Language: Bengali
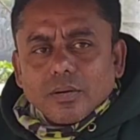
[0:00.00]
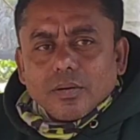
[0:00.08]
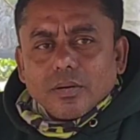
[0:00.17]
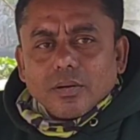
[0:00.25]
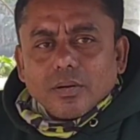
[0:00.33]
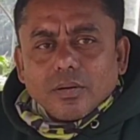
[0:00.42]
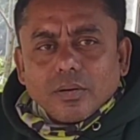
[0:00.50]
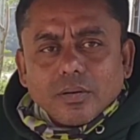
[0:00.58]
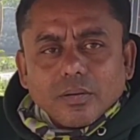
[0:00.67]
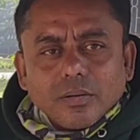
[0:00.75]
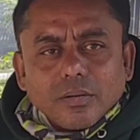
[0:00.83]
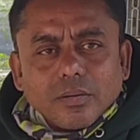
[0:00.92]
আচ্ছা আপনাদের
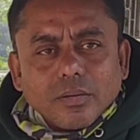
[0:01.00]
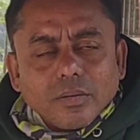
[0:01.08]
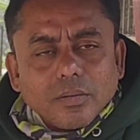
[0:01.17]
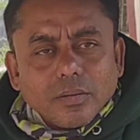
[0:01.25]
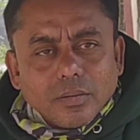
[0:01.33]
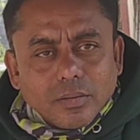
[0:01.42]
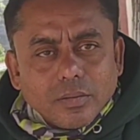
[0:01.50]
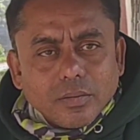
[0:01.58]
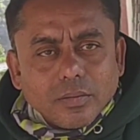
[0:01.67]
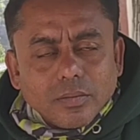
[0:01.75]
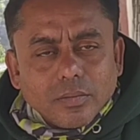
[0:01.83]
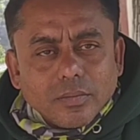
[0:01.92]
এখানে যে টুরিস্ট
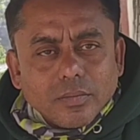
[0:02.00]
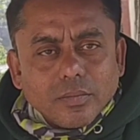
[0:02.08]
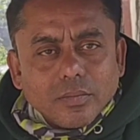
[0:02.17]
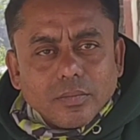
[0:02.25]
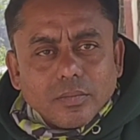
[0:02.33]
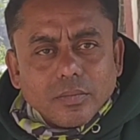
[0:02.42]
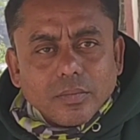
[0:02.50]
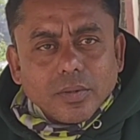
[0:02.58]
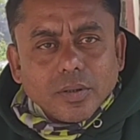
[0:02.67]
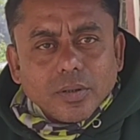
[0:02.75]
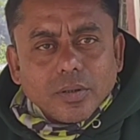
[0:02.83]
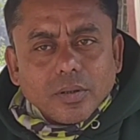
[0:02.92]
স্পটগুলো রয়েছে সেটা
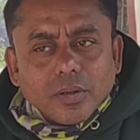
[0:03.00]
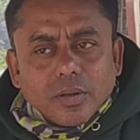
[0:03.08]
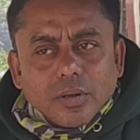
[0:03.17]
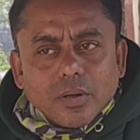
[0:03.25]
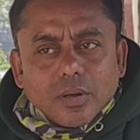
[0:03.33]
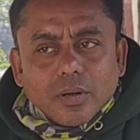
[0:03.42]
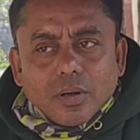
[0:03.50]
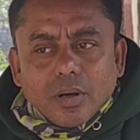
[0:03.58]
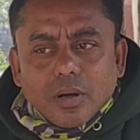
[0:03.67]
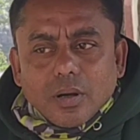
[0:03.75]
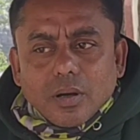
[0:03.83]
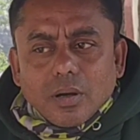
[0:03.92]
কিভাবে ঘোরানো হয় একটু
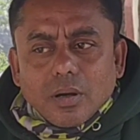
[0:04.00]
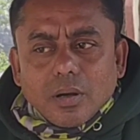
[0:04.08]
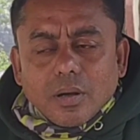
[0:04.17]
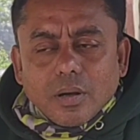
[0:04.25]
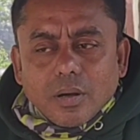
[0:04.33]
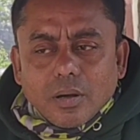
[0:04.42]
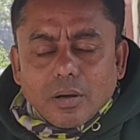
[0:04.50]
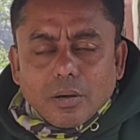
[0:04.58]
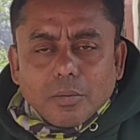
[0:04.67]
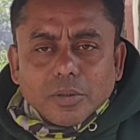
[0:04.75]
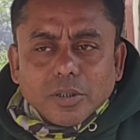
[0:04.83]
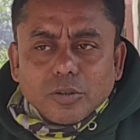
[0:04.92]
যদি বলে দেন
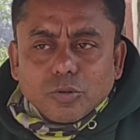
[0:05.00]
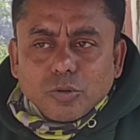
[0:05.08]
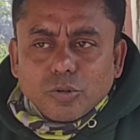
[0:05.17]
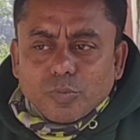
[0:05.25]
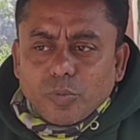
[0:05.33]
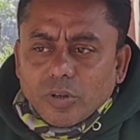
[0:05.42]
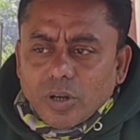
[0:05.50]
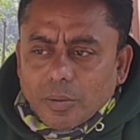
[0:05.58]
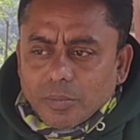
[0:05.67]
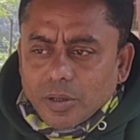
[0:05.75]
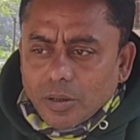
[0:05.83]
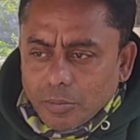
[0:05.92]
আমাদের টুরিস্ট স্পট
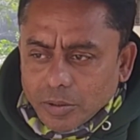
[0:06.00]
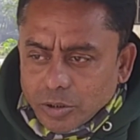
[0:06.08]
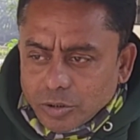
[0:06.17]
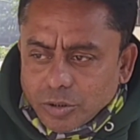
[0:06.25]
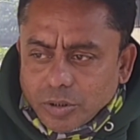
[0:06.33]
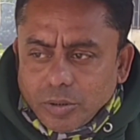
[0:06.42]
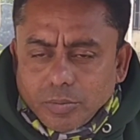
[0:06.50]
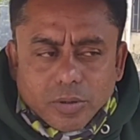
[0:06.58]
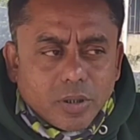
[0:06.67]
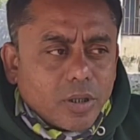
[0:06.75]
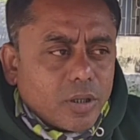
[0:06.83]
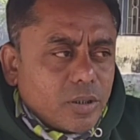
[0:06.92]
আমরা আমাদের সঙ্গে
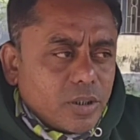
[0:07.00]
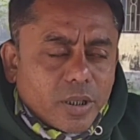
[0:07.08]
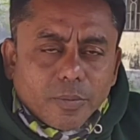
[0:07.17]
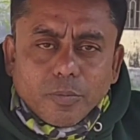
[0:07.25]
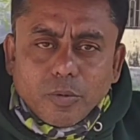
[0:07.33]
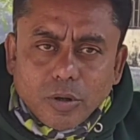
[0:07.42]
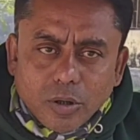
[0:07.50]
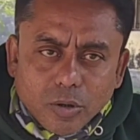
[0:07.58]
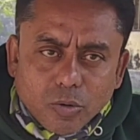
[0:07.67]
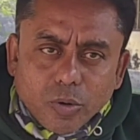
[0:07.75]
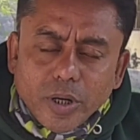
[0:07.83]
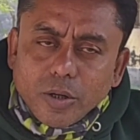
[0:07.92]
রিজার্ভ
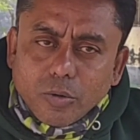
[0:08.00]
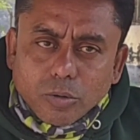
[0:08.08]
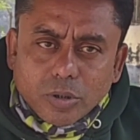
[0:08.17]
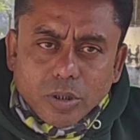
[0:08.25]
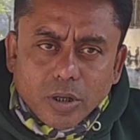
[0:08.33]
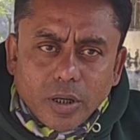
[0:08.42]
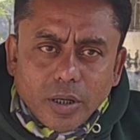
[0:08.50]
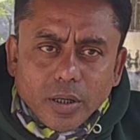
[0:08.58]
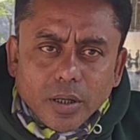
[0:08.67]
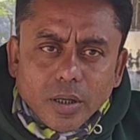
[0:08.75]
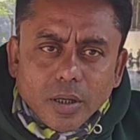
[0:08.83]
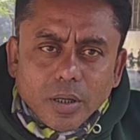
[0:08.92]
করে ঘুরতে হয়
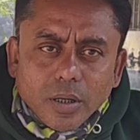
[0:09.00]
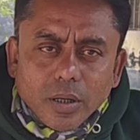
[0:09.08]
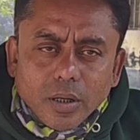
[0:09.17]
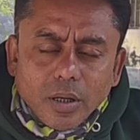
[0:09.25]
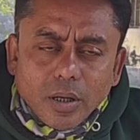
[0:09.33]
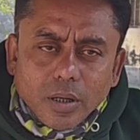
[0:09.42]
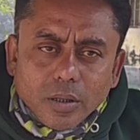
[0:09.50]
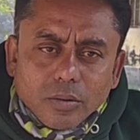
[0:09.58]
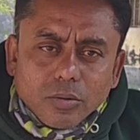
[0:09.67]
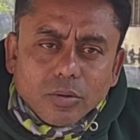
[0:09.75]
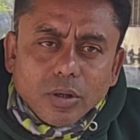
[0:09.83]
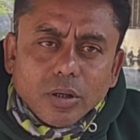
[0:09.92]
আচ্ছা
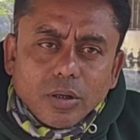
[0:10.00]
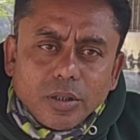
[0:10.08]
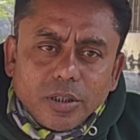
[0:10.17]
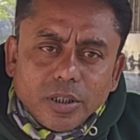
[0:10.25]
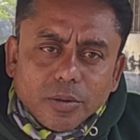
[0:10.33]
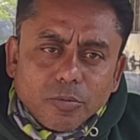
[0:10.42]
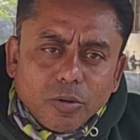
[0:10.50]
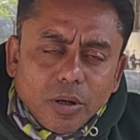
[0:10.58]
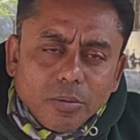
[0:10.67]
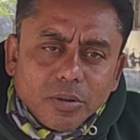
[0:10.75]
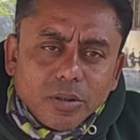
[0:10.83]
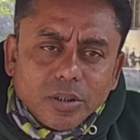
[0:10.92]
রিজার্ভ হ্যাঁ,
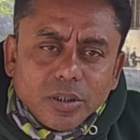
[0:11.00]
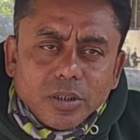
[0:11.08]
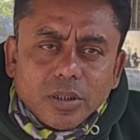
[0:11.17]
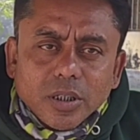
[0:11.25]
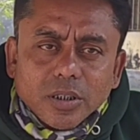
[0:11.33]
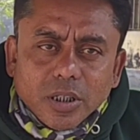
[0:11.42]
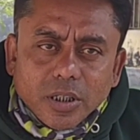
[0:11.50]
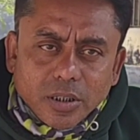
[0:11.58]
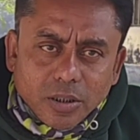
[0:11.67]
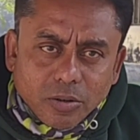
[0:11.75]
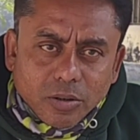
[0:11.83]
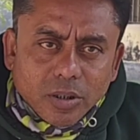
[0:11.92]
করে আমাদের তিন থেকে
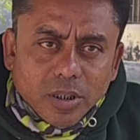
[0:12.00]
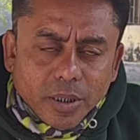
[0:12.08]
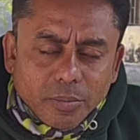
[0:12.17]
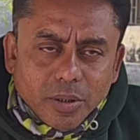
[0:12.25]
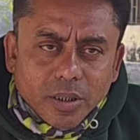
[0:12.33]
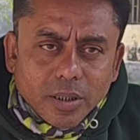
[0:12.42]
সাড়ে তিন ঘন্টা টাইম